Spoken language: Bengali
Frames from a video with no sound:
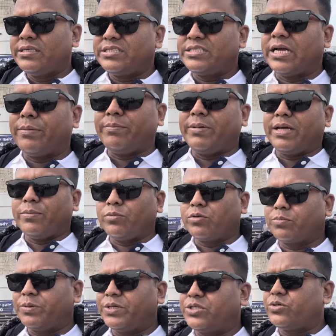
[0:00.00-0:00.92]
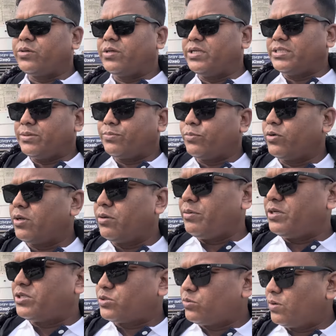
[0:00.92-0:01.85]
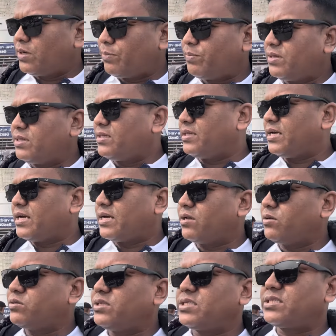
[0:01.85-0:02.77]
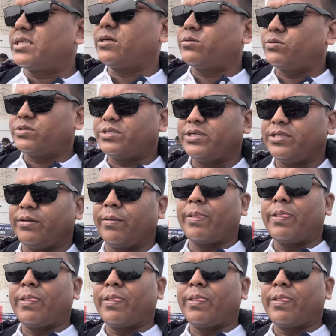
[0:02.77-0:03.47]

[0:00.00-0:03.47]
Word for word: সামনে এবং পিছনে যে পরিবেশগুলো আপনাদের দেখানোর চেষ্টা করছি